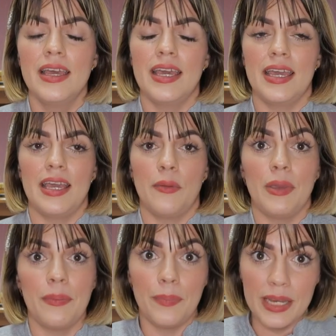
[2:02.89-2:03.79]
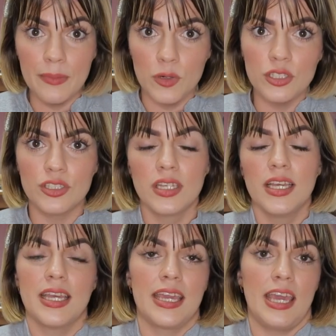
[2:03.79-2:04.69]
eh, mis primos
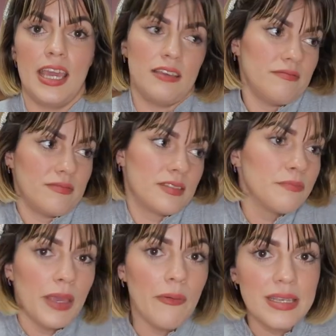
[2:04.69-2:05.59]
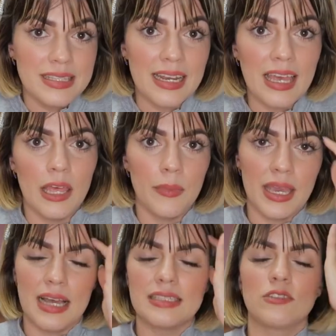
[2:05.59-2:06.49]
que viven cerca de
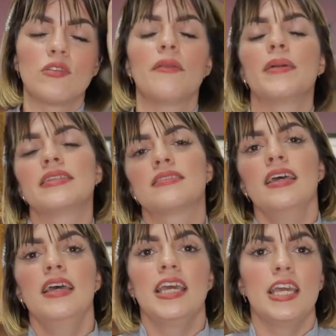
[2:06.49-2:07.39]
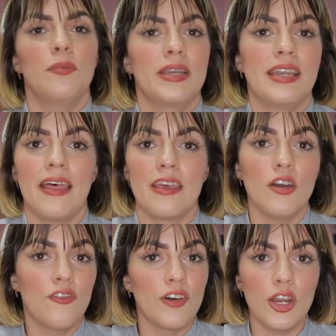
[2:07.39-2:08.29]
mi casa actualmente y pues nada,
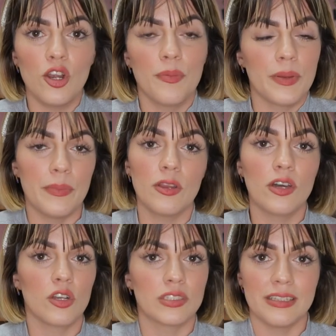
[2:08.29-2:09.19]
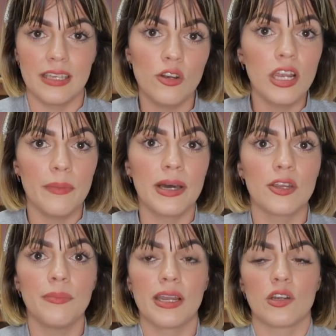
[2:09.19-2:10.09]
ellos fueron los primeros que nos tendieron la
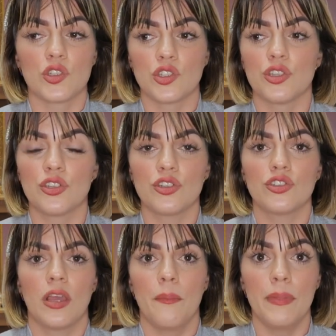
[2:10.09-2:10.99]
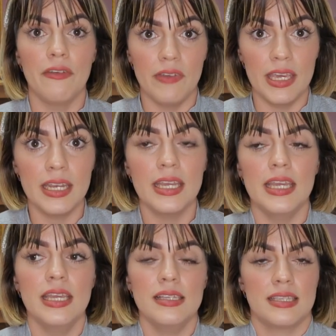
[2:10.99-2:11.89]
mano para nosotros vivir
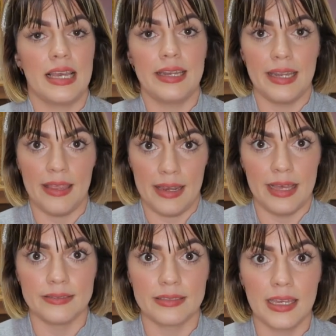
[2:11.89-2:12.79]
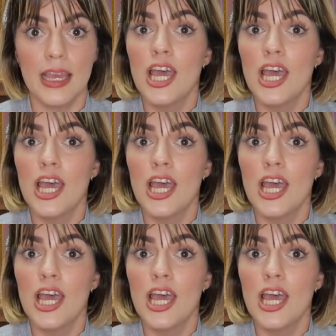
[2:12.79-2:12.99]
y salir adelante.